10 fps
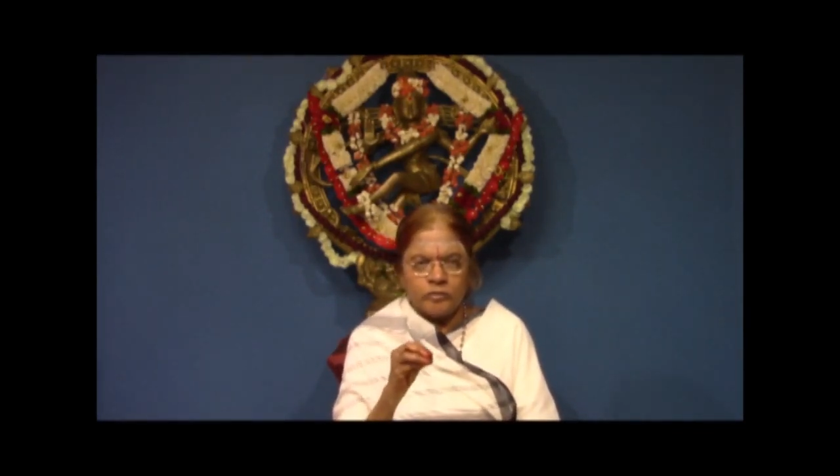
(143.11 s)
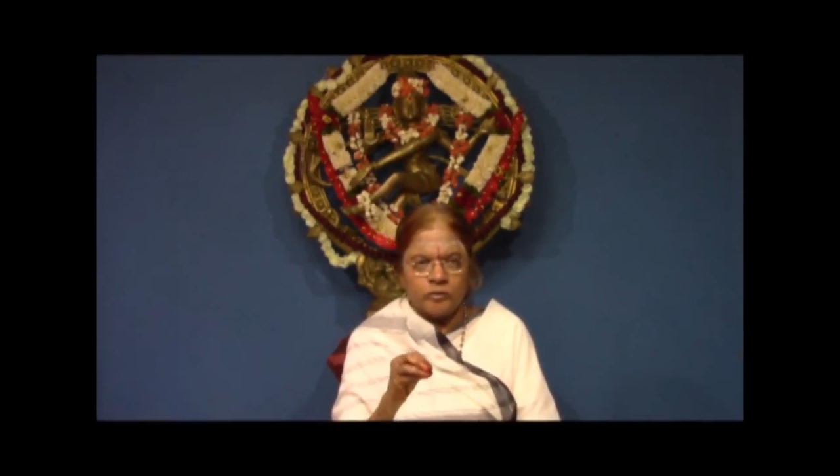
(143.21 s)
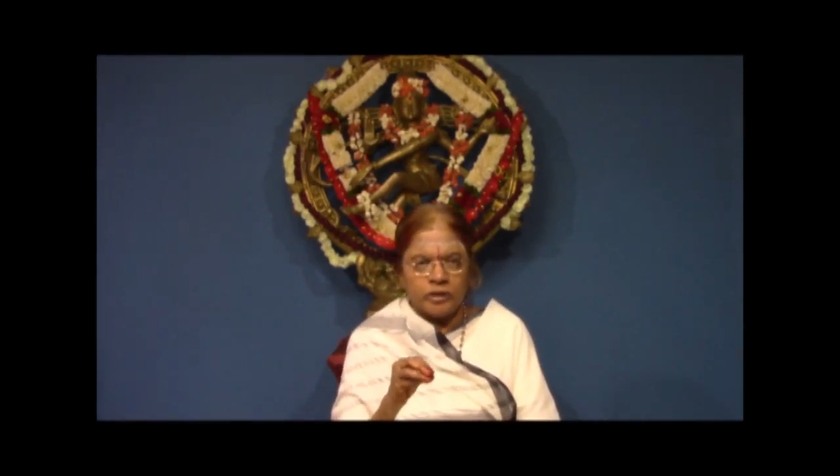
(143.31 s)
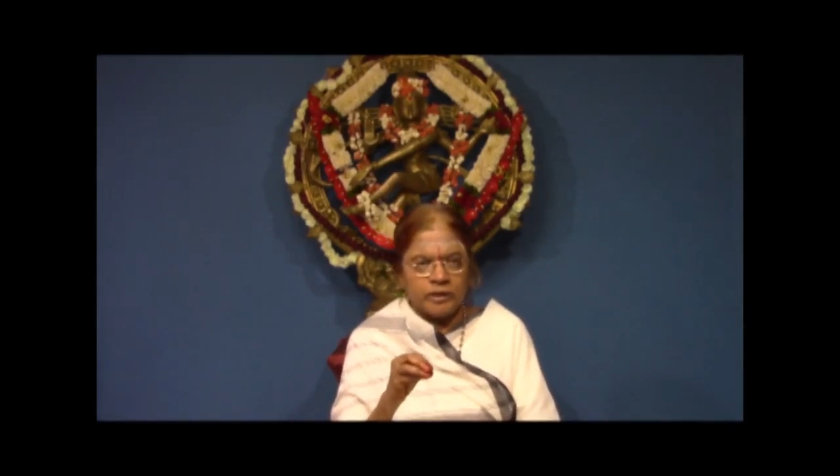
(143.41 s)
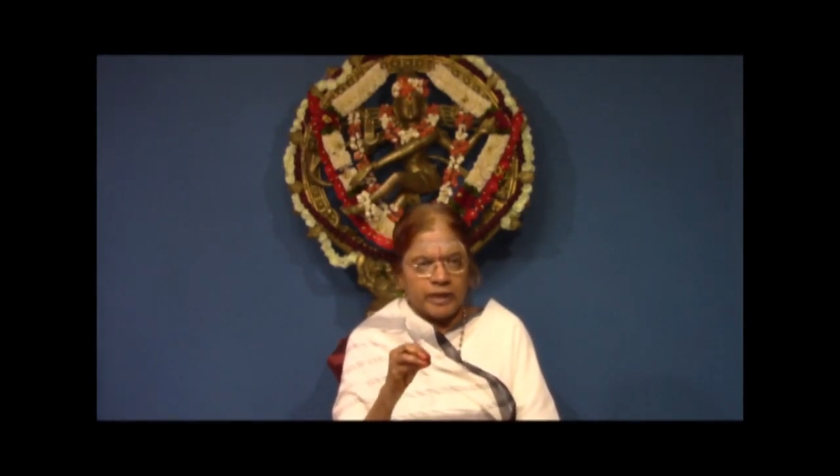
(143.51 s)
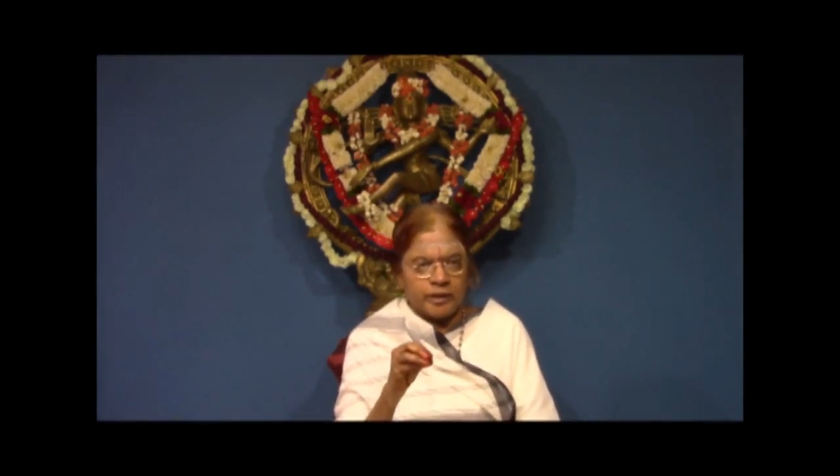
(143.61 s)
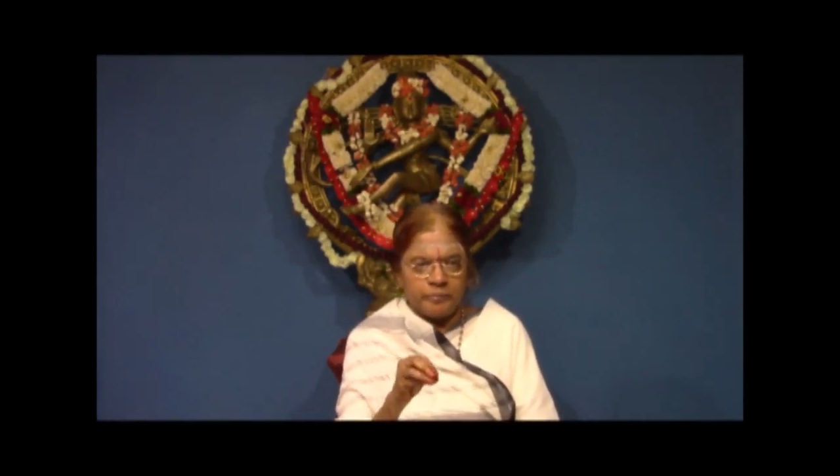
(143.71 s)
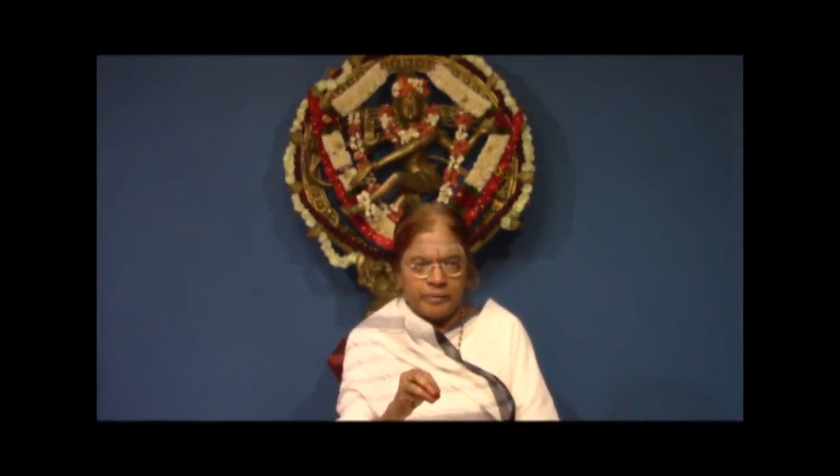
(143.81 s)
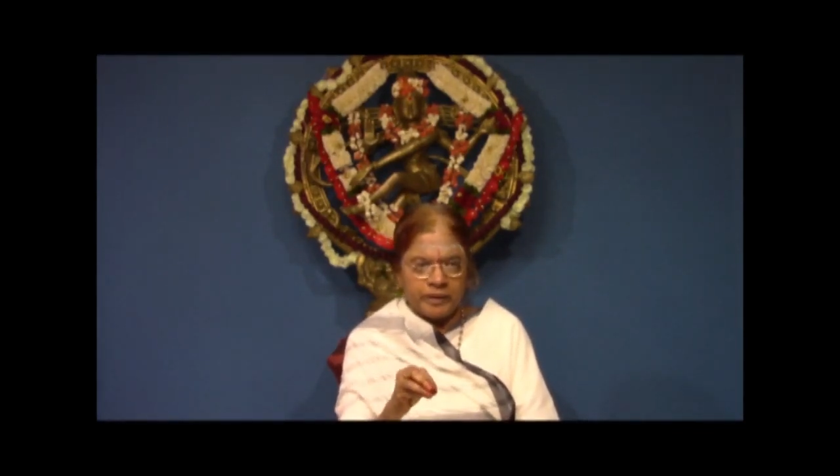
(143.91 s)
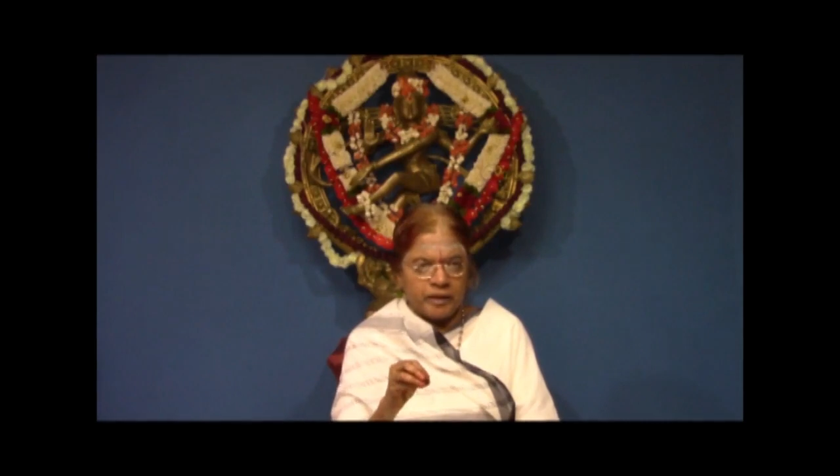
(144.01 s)
நூலின்
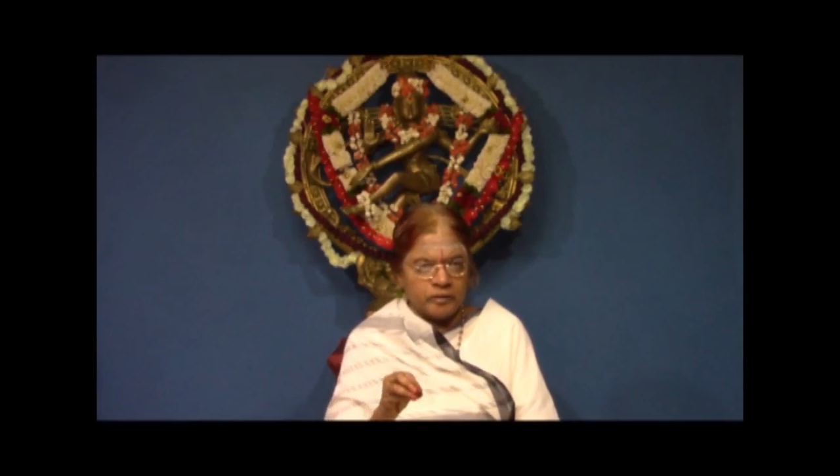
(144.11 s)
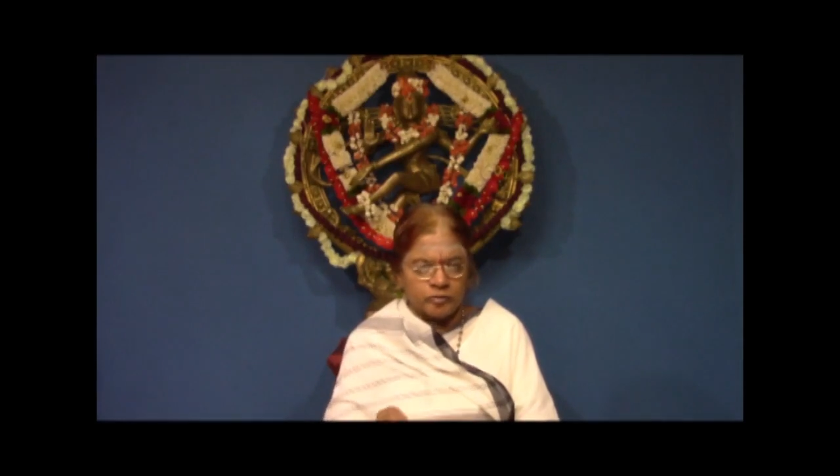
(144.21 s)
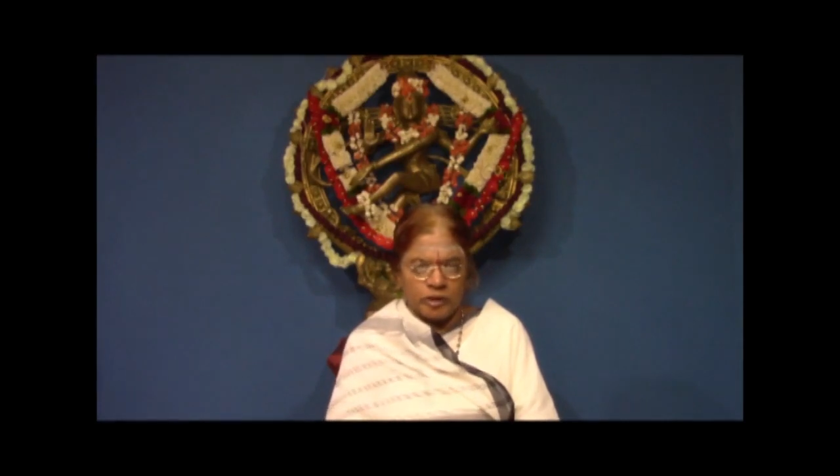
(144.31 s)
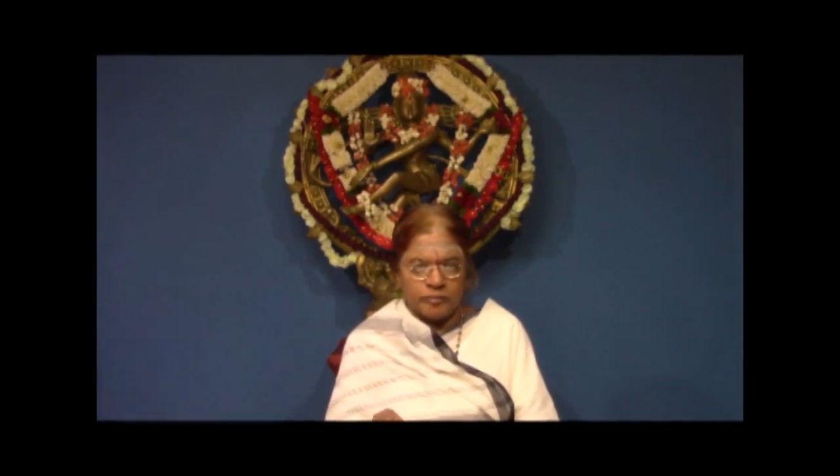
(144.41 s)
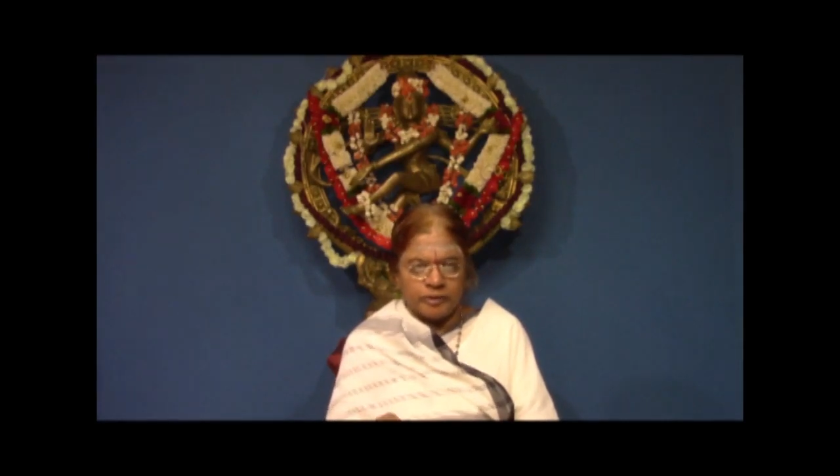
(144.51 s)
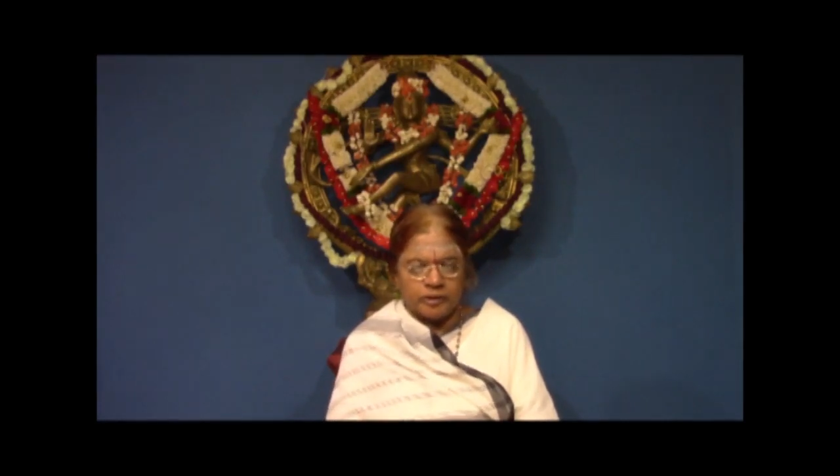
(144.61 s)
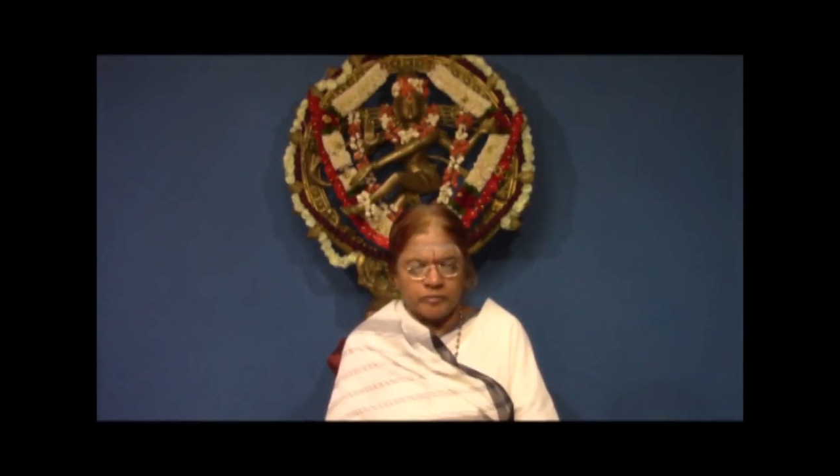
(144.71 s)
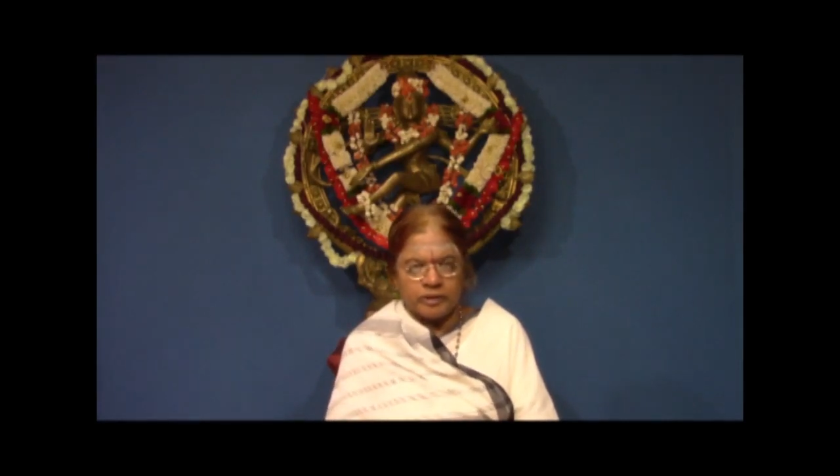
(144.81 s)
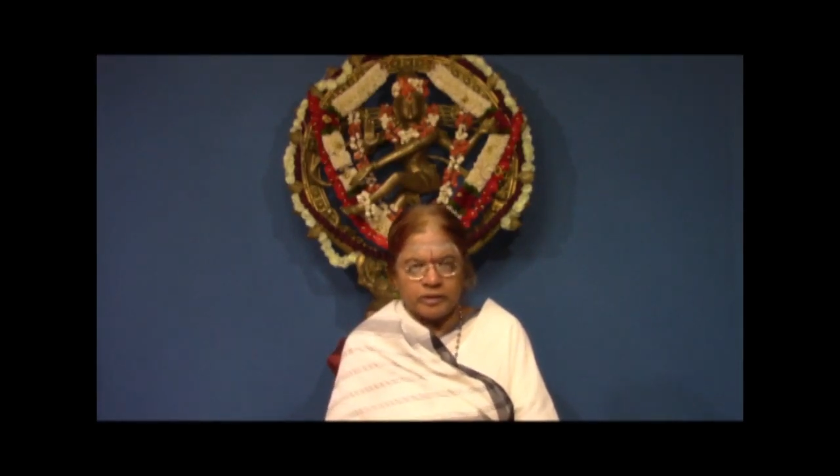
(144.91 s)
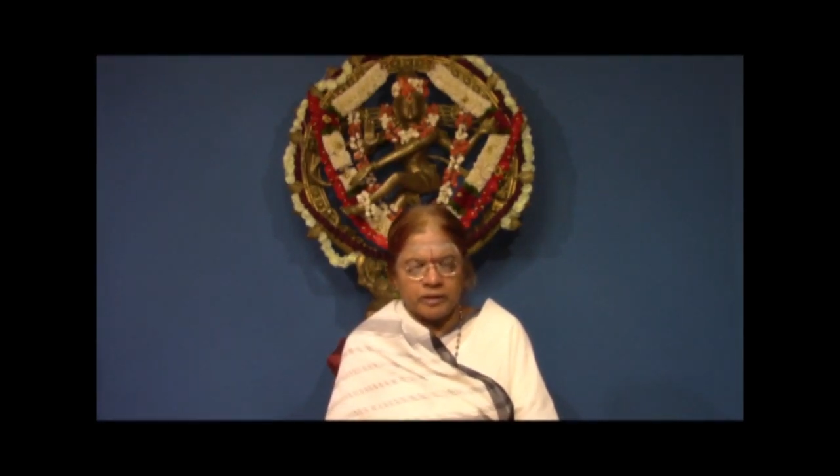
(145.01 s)
அடிப்படையில் சொல்லப்பட்ட
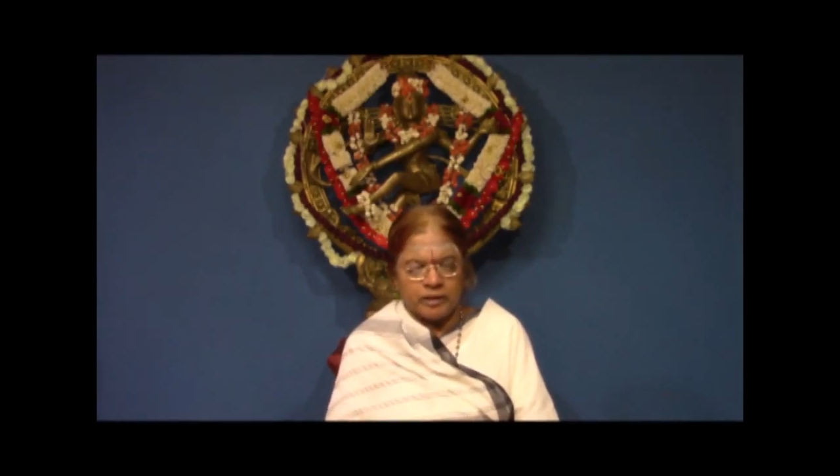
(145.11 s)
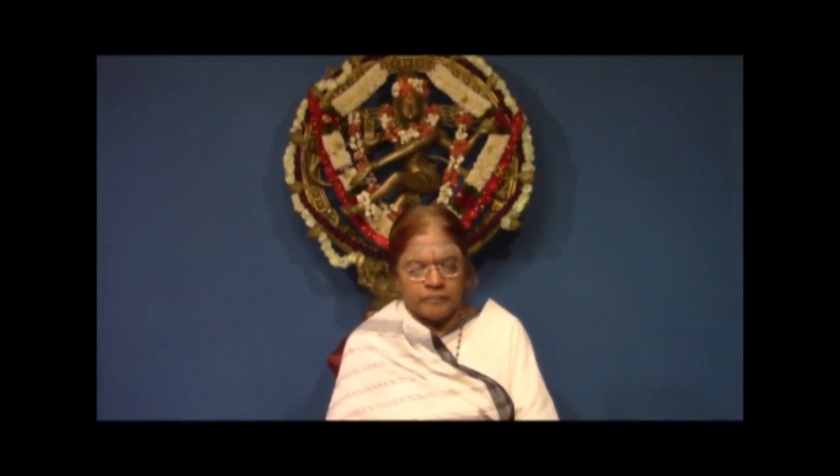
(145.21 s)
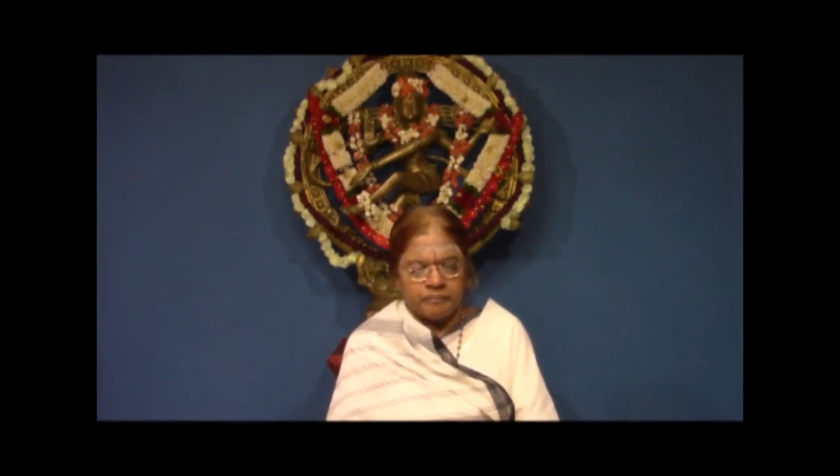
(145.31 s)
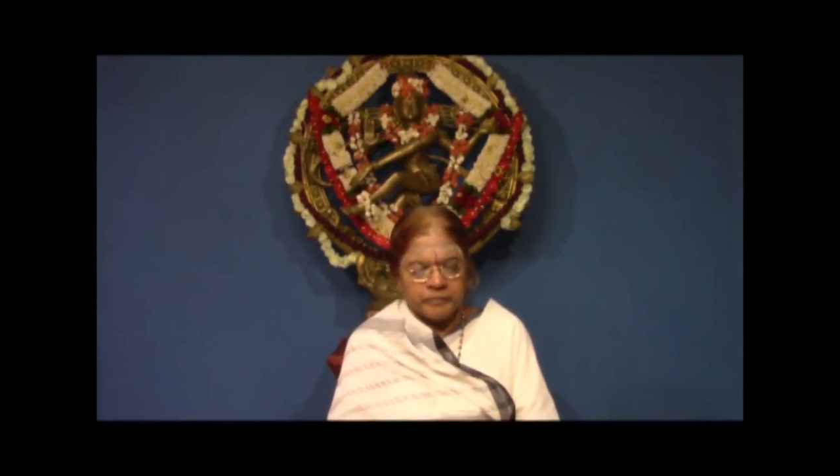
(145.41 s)
மந்திரங்கள்